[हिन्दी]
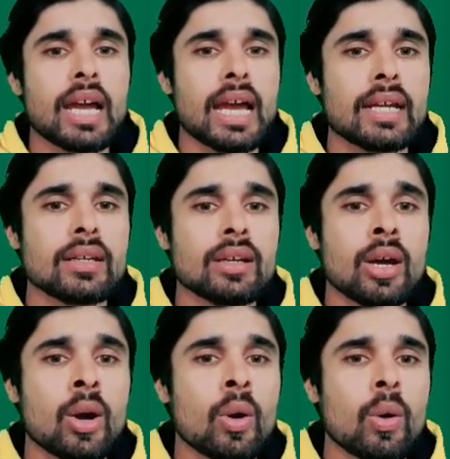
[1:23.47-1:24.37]
एन
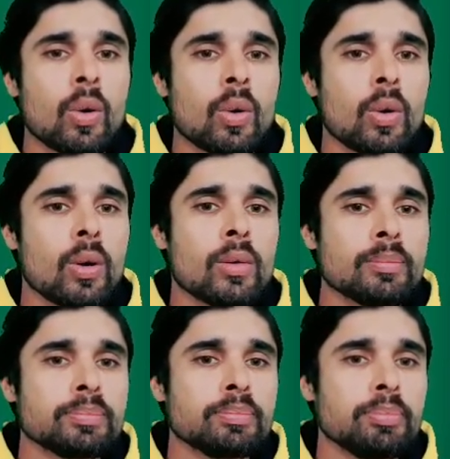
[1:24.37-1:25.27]

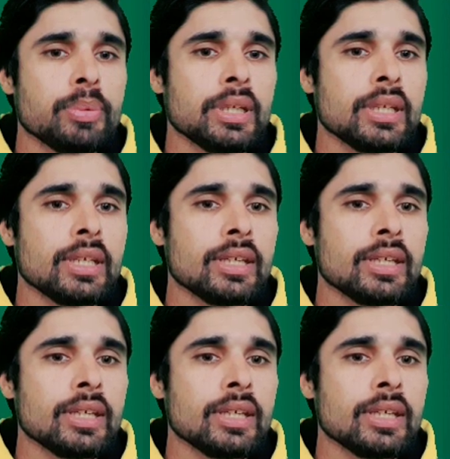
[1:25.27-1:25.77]
ओ पी